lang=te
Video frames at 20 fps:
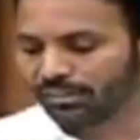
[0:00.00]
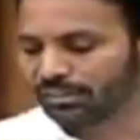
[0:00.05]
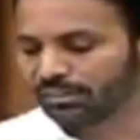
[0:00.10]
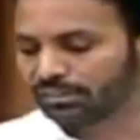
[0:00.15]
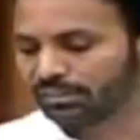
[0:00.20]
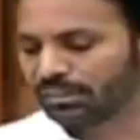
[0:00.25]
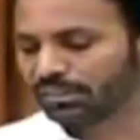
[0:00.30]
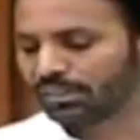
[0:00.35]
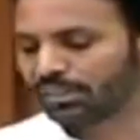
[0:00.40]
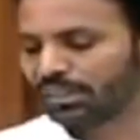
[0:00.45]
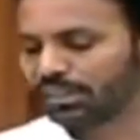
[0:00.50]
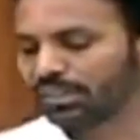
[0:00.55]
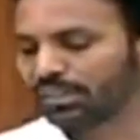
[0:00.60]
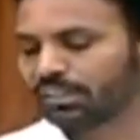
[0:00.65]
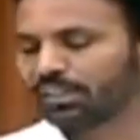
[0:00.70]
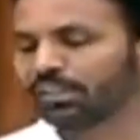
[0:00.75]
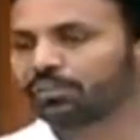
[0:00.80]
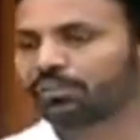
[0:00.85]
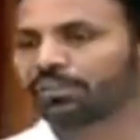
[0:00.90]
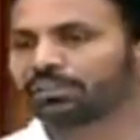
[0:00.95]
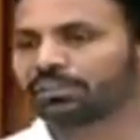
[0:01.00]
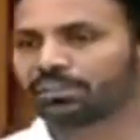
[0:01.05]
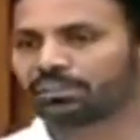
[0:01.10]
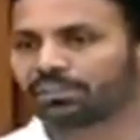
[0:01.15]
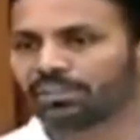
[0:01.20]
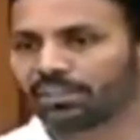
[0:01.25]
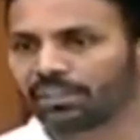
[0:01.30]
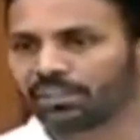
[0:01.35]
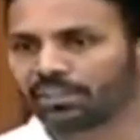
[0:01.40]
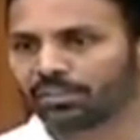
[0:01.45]
డిస్ట్రిక్ట్ ఎర్లీ ఇంటర్వెన్షన్
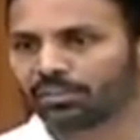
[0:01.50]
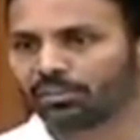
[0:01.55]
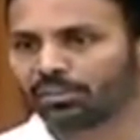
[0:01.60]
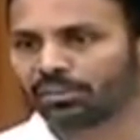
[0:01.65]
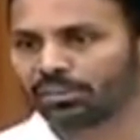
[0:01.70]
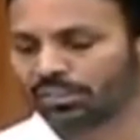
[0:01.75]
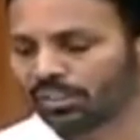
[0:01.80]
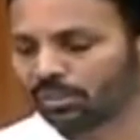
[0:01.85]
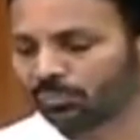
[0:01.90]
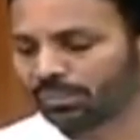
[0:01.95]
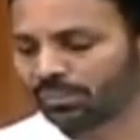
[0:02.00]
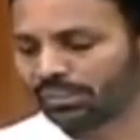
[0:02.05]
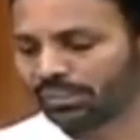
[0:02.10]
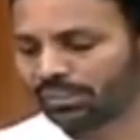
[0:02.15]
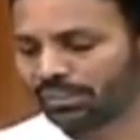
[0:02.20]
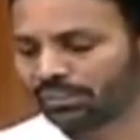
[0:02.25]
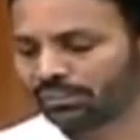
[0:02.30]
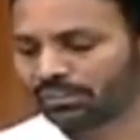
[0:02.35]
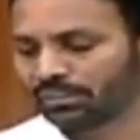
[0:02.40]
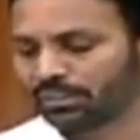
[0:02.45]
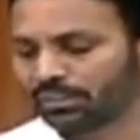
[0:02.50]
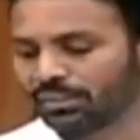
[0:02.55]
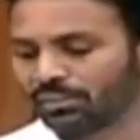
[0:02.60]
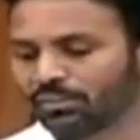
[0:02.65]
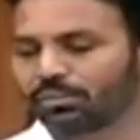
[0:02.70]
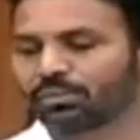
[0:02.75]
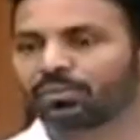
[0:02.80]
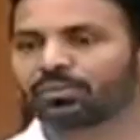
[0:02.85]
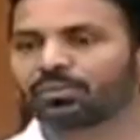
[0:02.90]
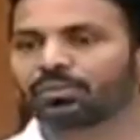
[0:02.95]
సెంటర్ను ఒకటి ఏర్పాటు చేస్తున్నారు
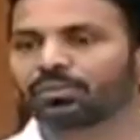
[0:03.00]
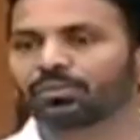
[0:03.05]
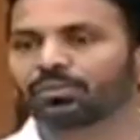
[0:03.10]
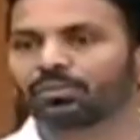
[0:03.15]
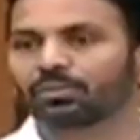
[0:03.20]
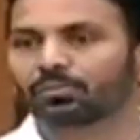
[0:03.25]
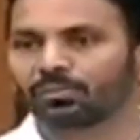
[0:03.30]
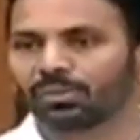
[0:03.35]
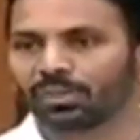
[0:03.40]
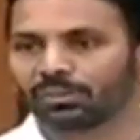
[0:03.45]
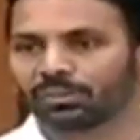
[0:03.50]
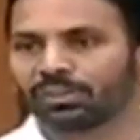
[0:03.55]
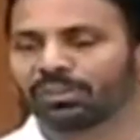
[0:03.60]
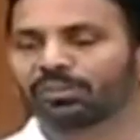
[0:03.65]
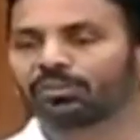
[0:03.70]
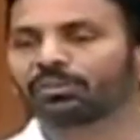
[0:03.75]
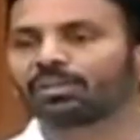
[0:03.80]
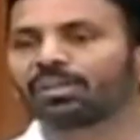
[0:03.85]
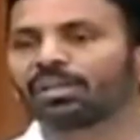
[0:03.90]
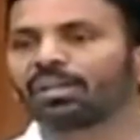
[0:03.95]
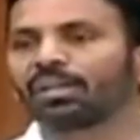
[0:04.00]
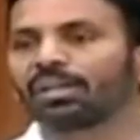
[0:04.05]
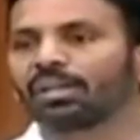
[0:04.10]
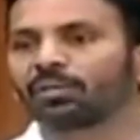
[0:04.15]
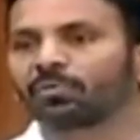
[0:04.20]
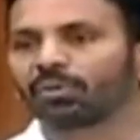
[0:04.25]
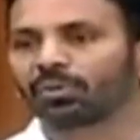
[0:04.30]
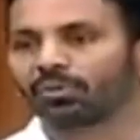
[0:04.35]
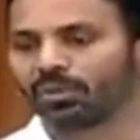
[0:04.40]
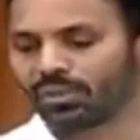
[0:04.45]
ప్రజెంట్గా ఉన్న
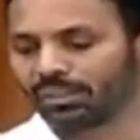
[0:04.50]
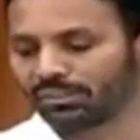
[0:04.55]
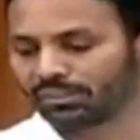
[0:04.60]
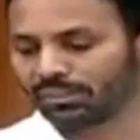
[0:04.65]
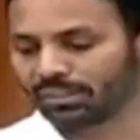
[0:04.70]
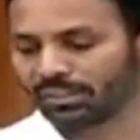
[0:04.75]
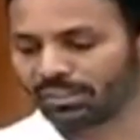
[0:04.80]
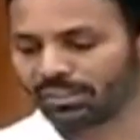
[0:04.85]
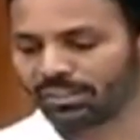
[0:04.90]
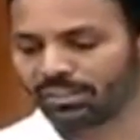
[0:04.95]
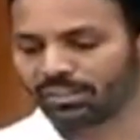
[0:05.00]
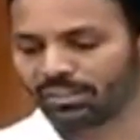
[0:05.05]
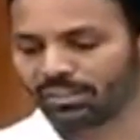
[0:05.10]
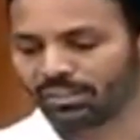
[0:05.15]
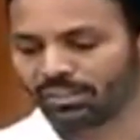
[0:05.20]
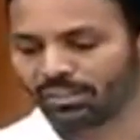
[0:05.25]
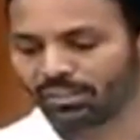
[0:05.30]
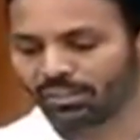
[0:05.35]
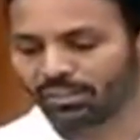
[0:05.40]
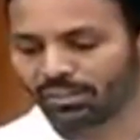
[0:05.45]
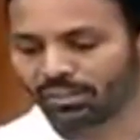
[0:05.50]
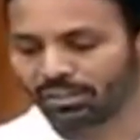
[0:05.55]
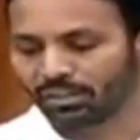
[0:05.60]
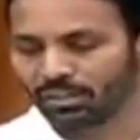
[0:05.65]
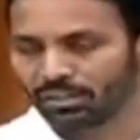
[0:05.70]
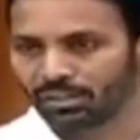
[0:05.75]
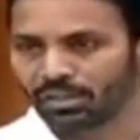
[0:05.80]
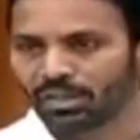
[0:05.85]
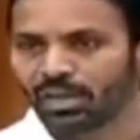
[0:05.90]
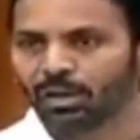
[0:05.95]
లేబర్ వార్డ్స్ని
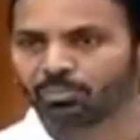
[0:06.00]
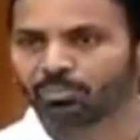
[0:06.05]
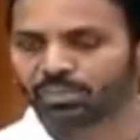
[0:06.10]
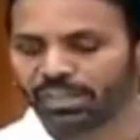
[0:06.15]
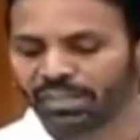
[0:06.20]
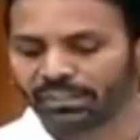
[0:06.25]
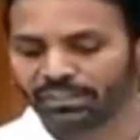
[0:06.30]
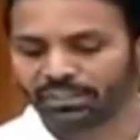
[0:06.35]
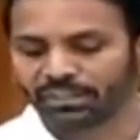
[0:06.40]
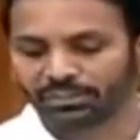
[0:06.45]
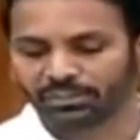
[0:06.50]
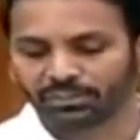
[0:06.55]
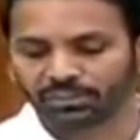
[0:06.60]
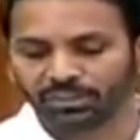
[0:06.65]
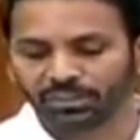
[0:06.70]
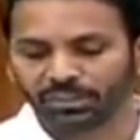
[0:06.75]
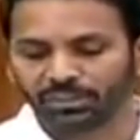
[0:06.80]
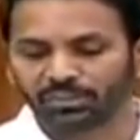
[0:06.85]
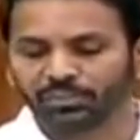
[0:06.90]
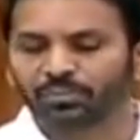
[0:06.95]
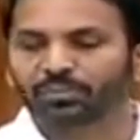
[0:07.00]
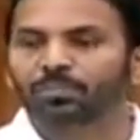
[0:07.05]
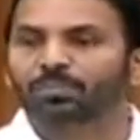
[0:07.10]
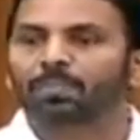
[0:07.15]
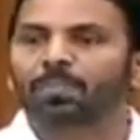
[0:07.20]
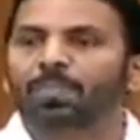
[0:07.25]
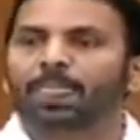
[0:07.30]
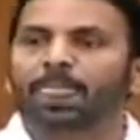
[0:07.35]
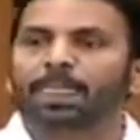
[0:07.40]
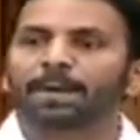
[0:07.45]
అప్గ్రేడ్ చేస్తున్నారు
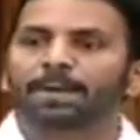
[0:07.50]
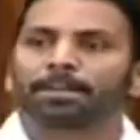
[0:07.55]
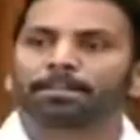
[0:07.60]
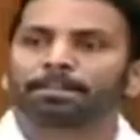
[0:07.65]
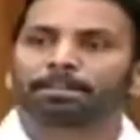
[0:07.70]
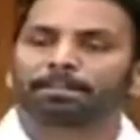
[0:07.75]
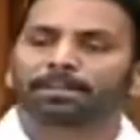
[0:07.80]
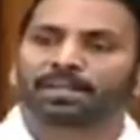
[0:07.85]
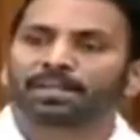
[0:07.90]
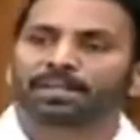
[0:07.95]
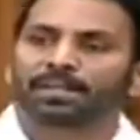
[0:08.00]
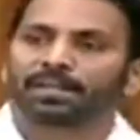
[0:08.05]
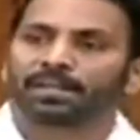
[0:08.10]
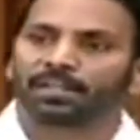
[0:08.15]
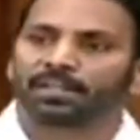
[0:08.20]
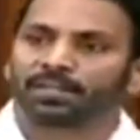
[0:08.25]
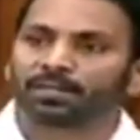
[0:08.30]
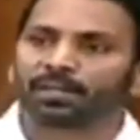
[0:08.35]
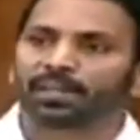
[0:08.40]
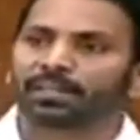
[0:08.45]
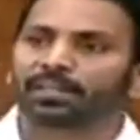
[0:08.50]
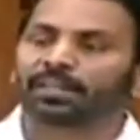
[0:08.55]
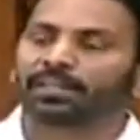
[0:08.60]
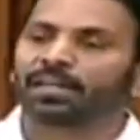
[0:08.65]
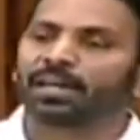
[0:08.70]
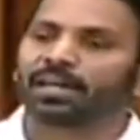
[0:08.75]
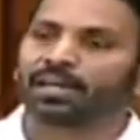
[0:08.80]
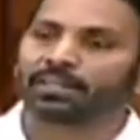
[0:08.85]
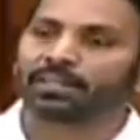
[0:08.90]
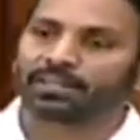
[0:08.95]
ఈ
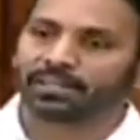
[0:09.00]
రకంగా